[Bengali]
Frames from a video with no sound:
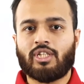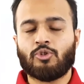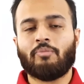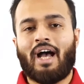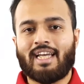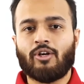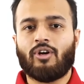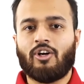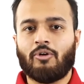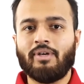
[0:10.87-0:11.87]
কিছু ভাগে
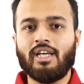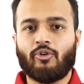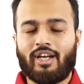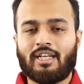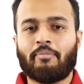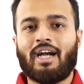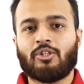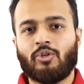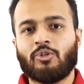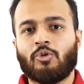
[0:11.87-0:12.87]
করা হবে কয়েকটা
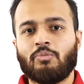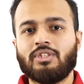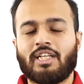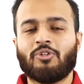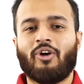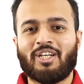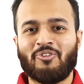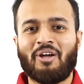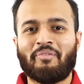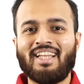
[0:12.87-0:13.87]
পার্ট করে করব যেহেতু
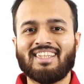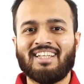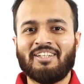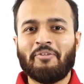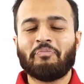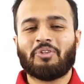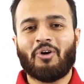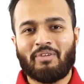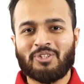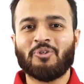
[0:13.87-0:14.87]
অনেকগুলো ম্যাথ তো
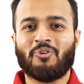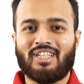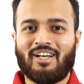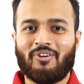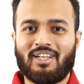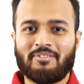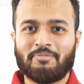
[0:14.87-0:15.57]
আমরা শুরু করি তাহলে